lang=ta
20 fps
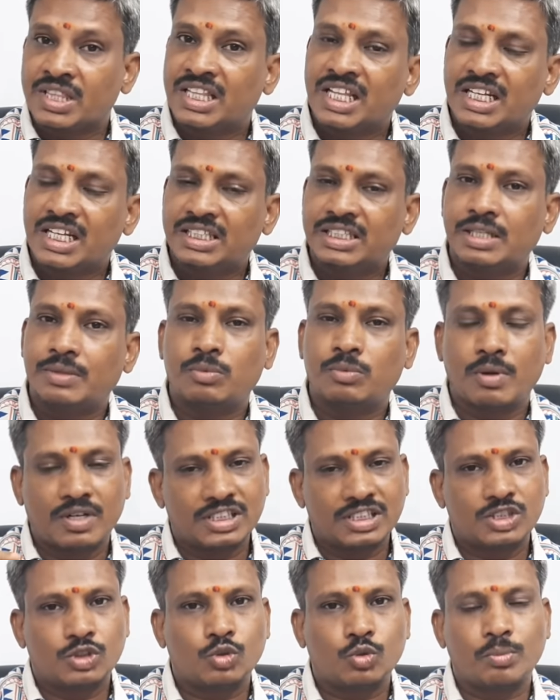இந்து
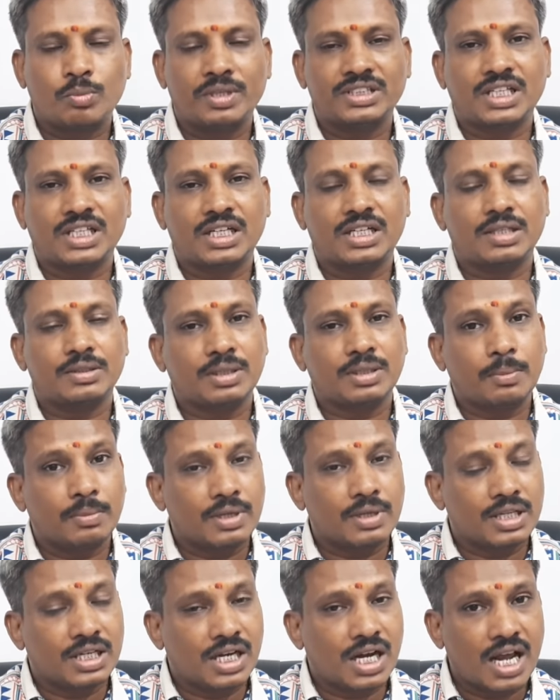வாரிசு திருத்தச் சட்டம்
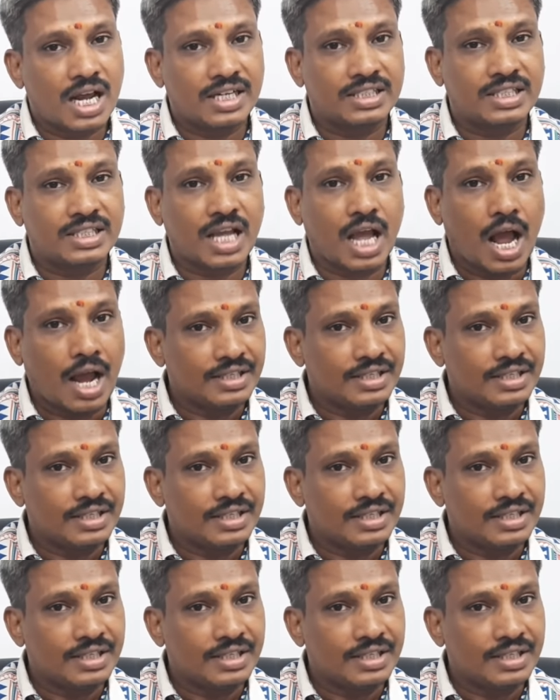இரண்டாயிரத்தி